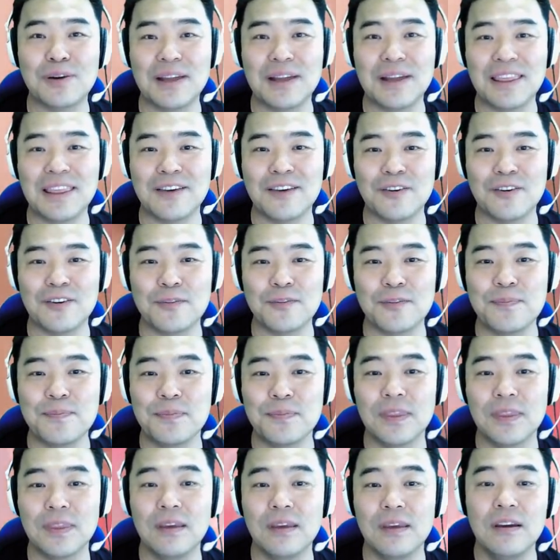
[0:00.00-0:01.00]
하네요.
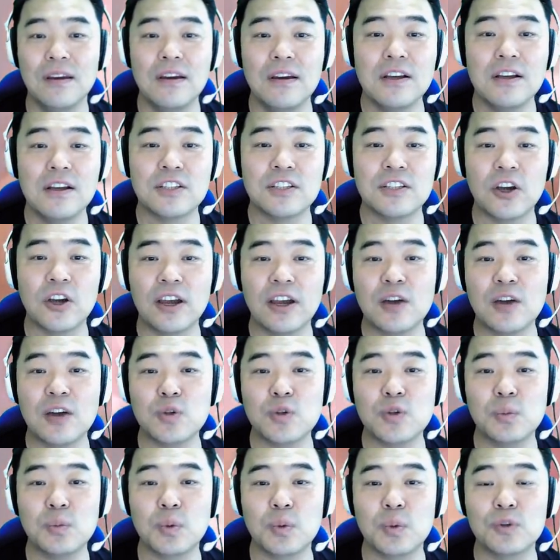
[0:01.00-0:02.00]
저희
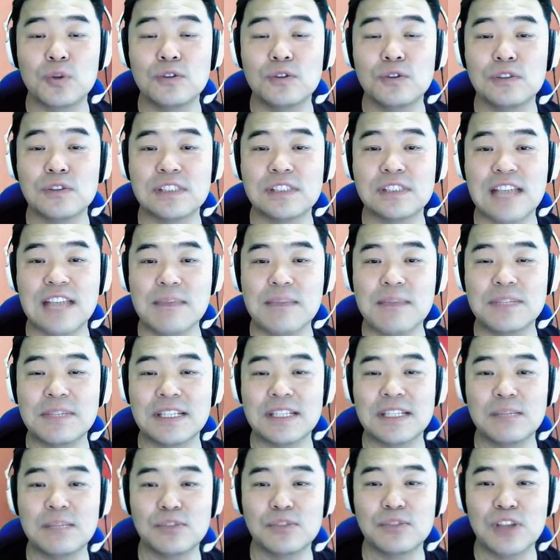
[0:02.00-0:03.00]
가족 모두 그
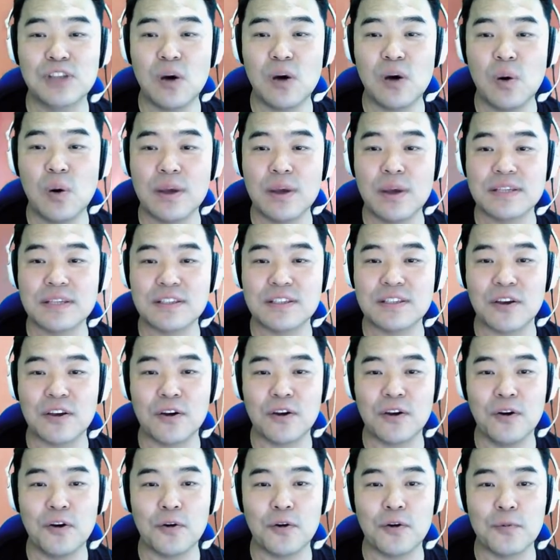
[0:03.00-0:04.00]
햄찌를
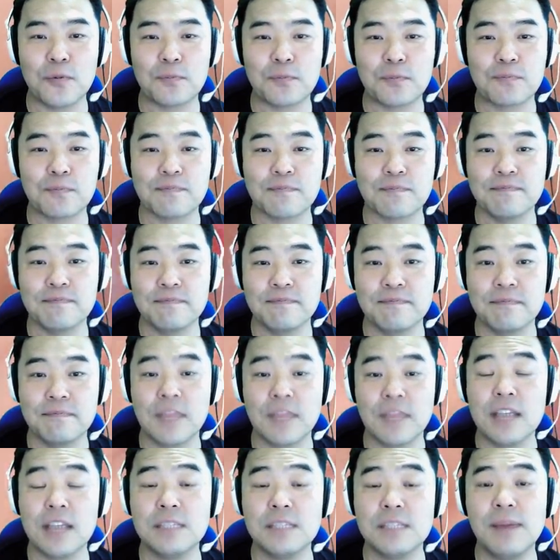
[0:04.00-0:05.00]
무서워했어요. 음,
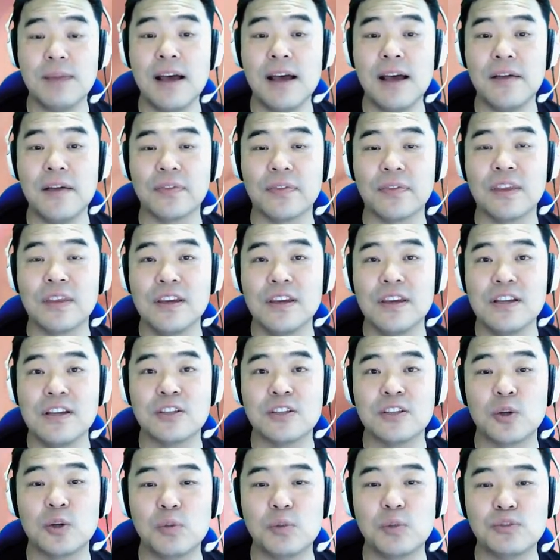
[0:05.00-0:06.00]
하지만
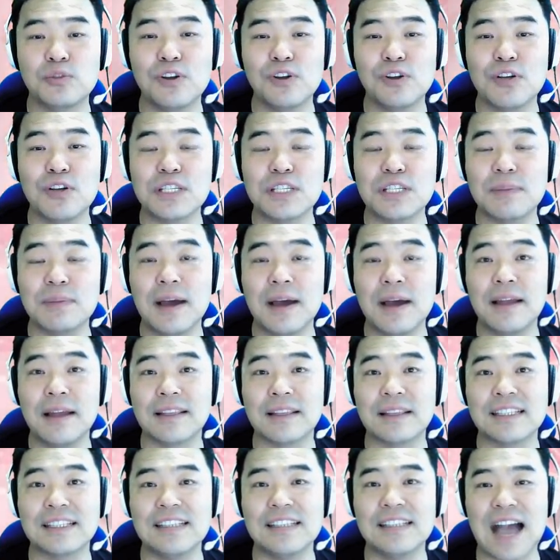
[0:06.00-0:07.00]
저도
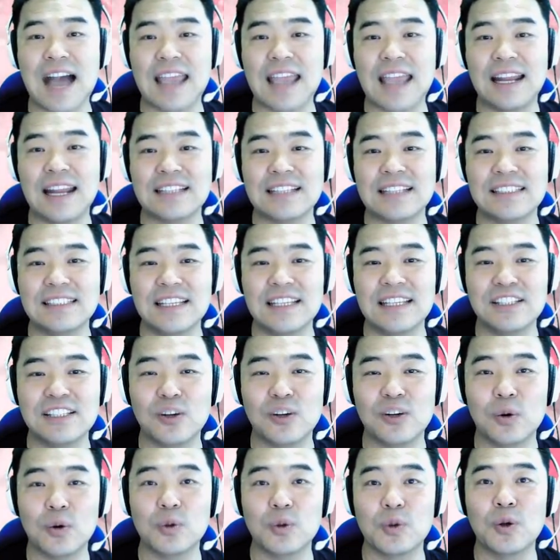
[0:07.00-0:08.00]
무서웠지만 그 아이랑
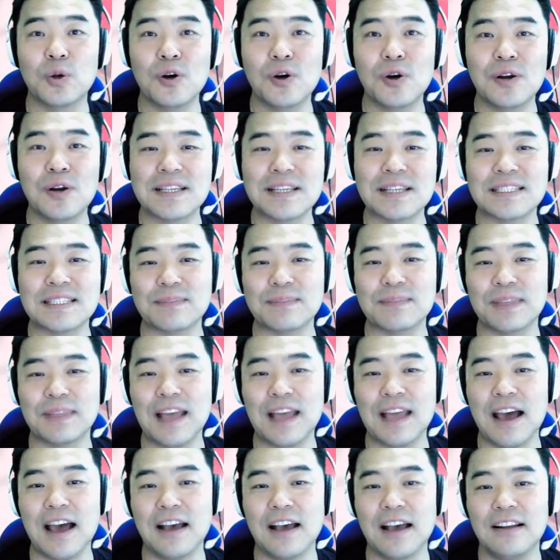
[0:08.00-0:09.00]
친해지려고 노력을
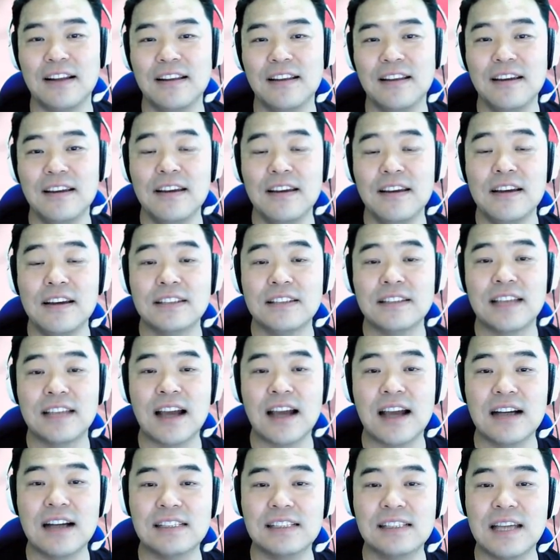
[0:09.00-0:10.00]
했습니다.
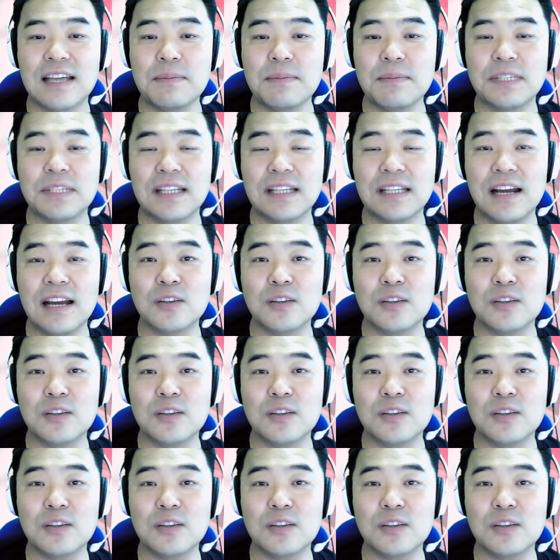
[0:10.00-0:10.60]
제가 그 햄찌랑